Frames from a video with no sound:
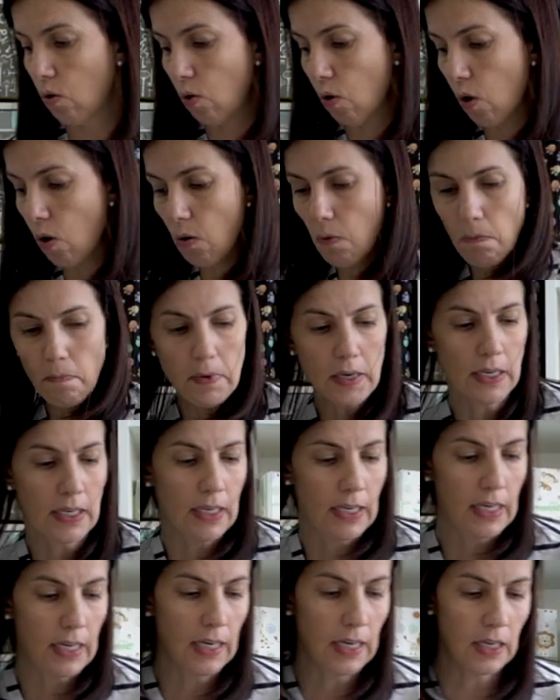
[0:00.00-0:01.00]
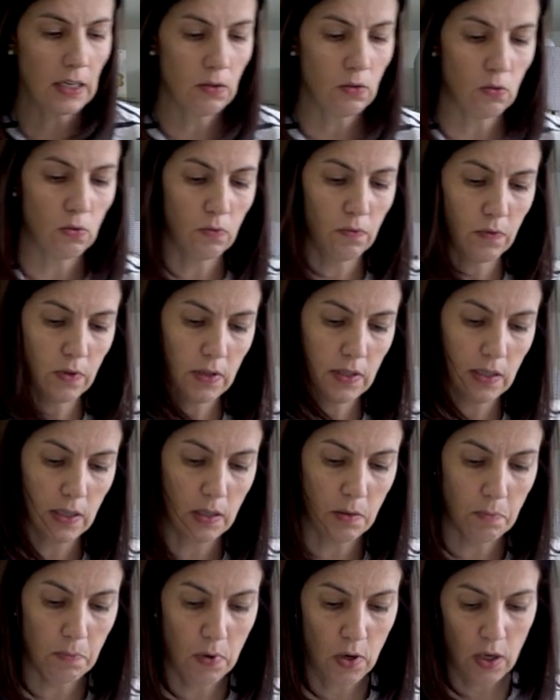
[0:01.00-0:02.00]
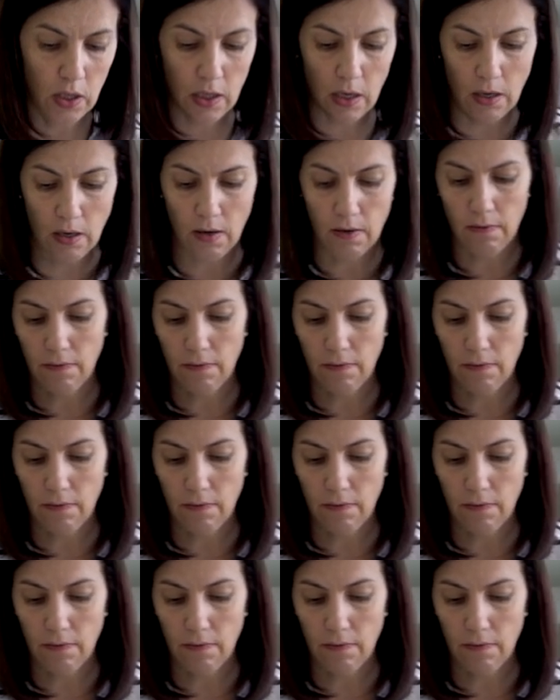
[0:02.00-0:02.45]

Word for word: Combinando, vocês podem